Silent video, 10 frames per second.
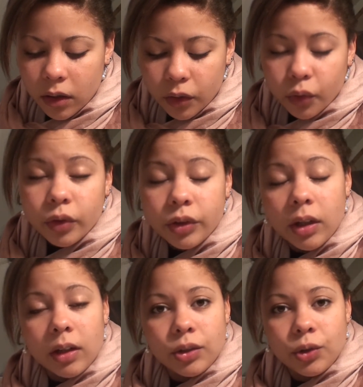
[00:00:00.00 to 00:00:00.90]
donc
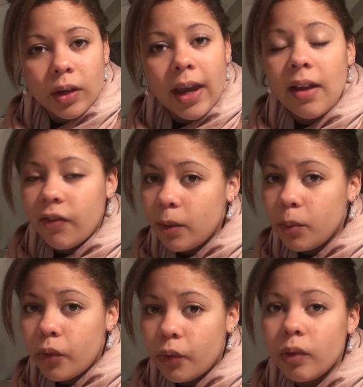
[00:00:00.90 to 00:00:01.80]
sur
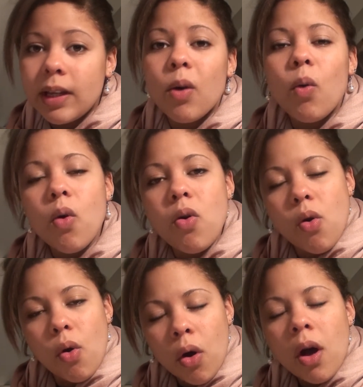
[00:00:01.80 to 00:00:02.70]
Créafirm ce sont des gros
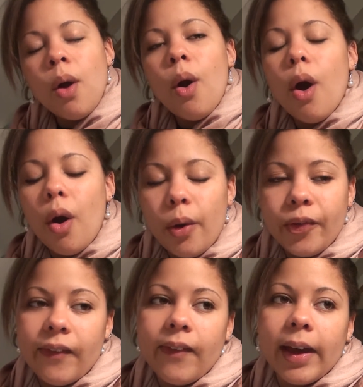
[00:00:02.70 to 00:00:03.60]
lots, euh,
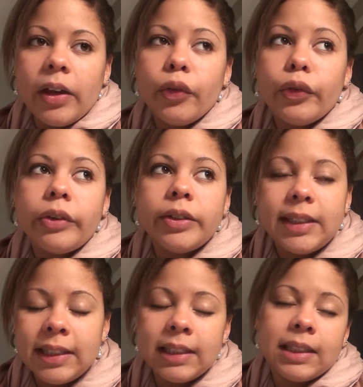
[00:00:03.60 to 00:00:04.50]
ça varie entre
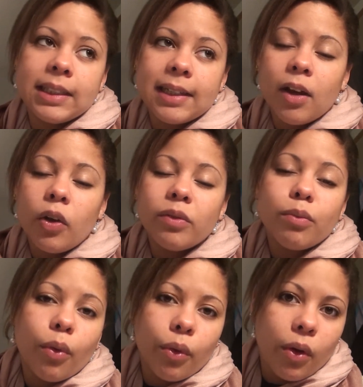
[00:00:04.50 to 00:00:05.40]
10 et
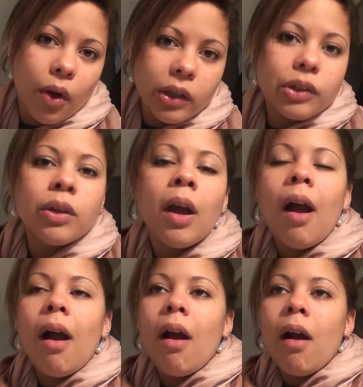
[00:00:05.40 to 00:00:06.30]
50 breloques.
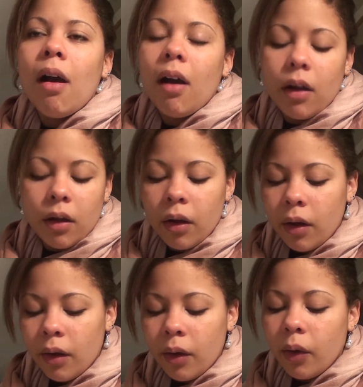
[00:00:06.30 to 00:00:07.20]

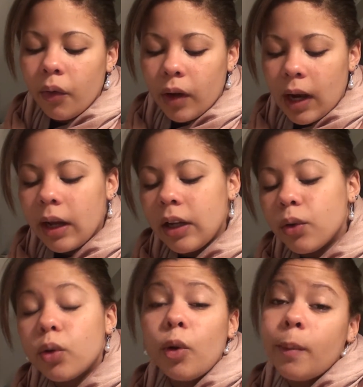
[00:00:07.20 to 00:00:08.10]
voilà, et
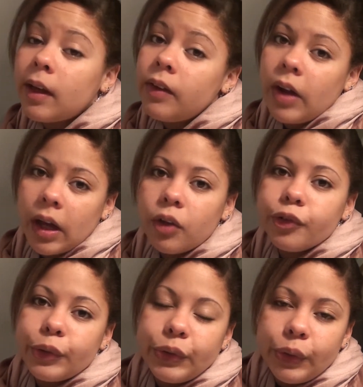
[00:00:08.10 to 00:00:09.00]
donc le prix varie
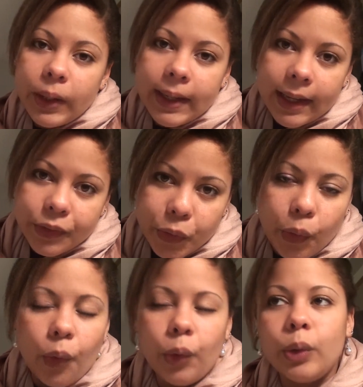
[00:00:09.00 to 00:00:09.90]
entre 2 et
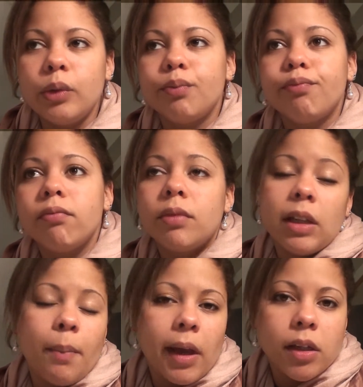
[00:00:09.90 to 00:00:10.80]
4 euros.
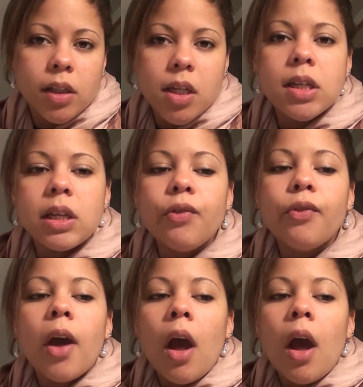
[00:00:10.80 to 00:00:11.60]
C'est pas excessif,